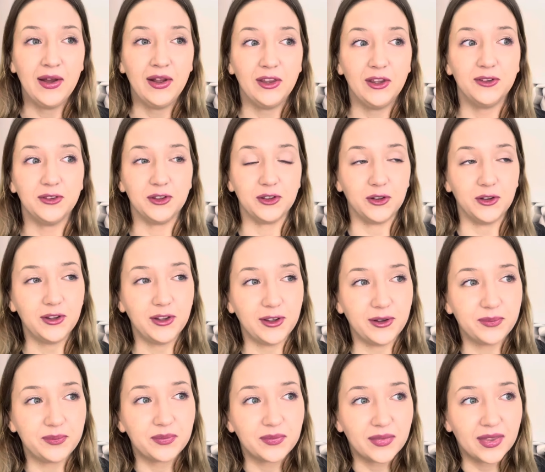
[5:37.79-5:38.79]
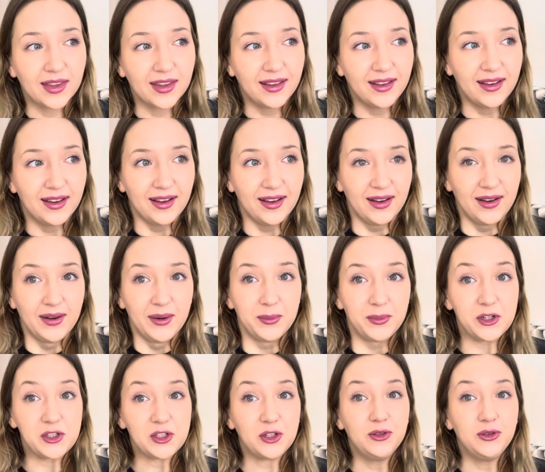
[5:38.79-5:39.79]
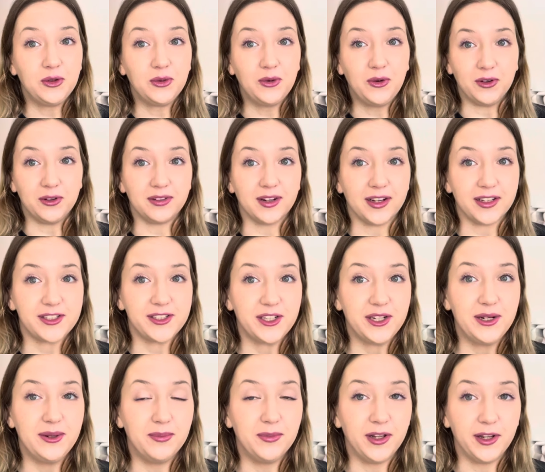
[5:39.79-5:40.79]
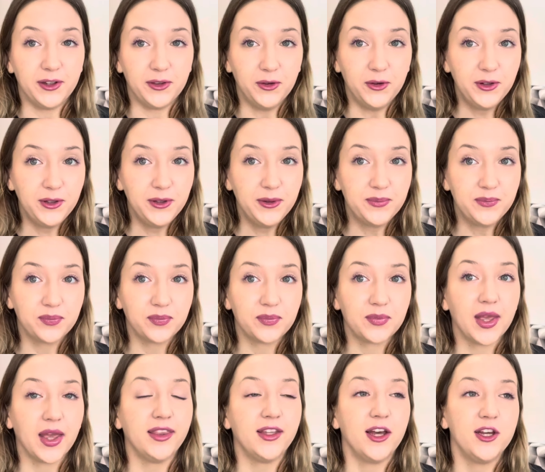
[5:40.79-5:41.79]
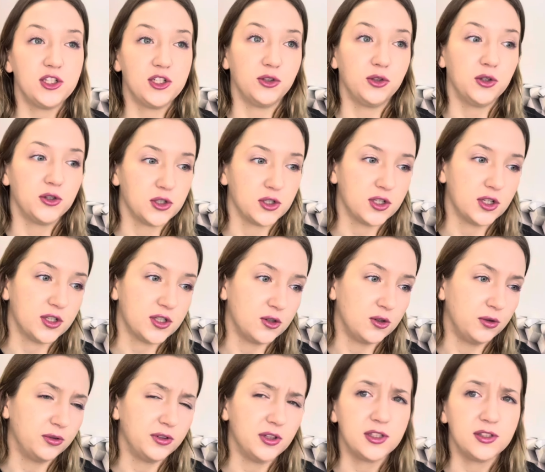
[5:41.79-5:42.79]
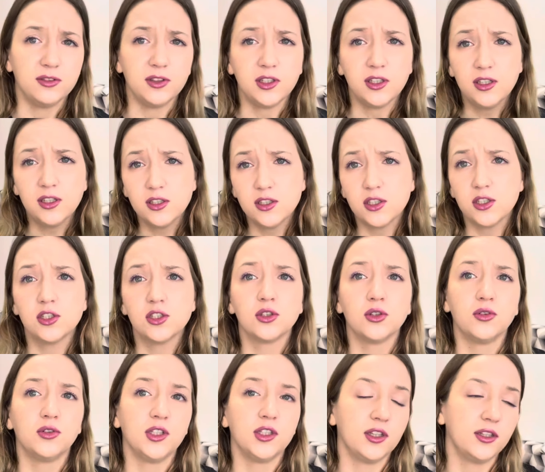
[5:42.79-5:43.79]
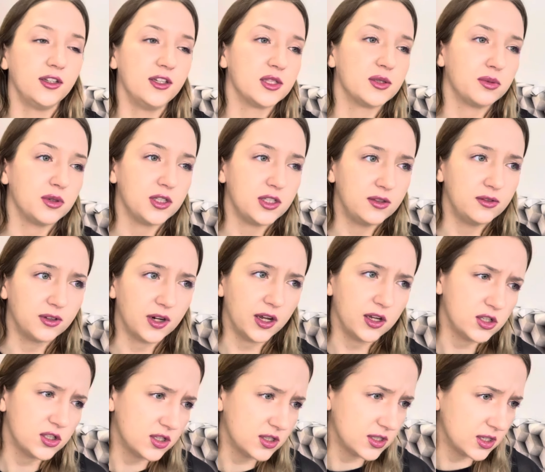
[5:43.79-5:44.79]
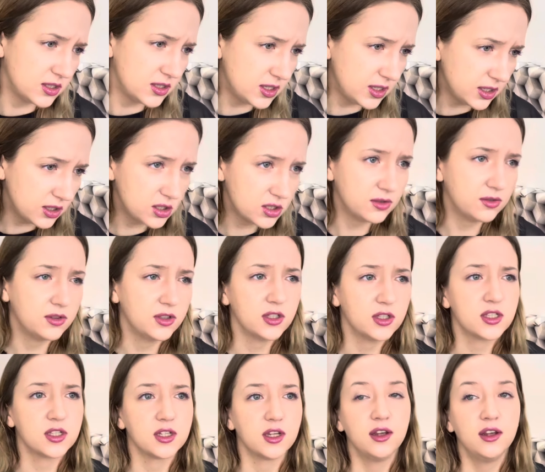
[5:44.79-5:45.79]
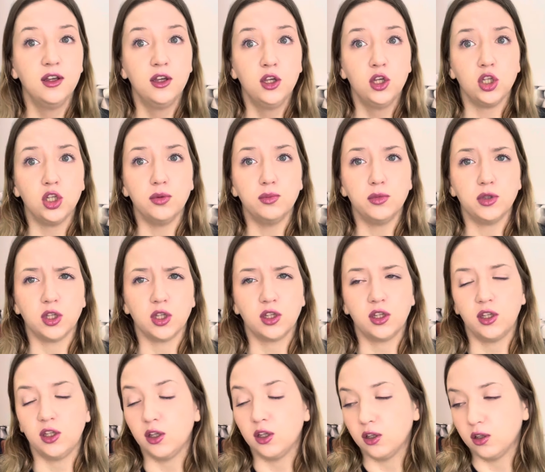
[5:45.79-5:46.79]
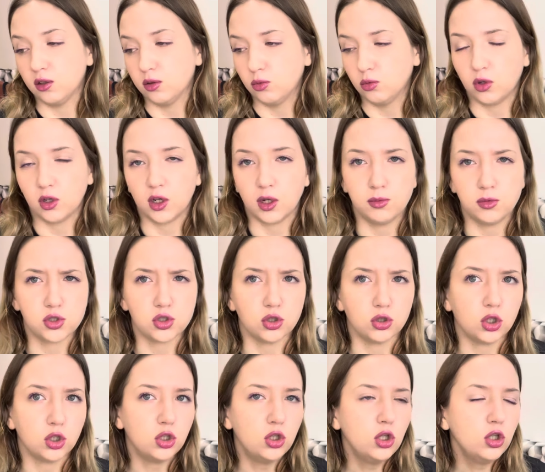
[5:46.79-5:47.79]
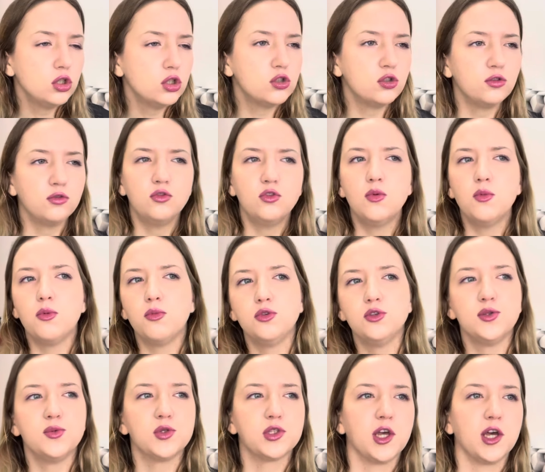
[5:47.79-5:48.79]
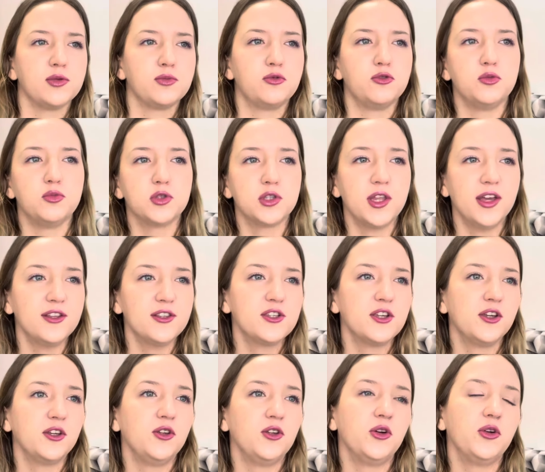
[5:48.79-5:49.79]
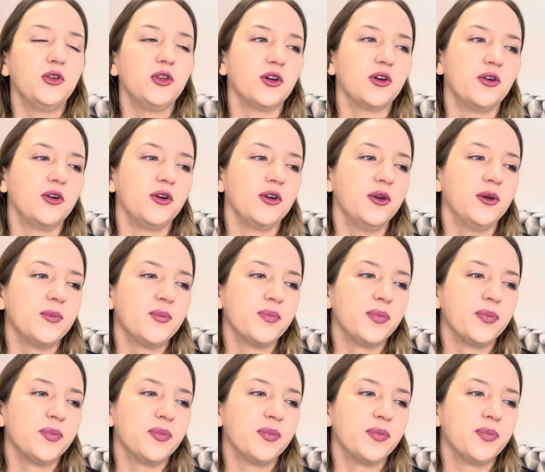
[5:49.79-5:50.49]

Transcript: Но в итоге пришел другой врач, молодой, начал тоже со слов «извините, что вот этот господин врач задерживается», и мы такие, ну, как обычно, «да не, ничего, мы будем ждать, будем ждать», и он такой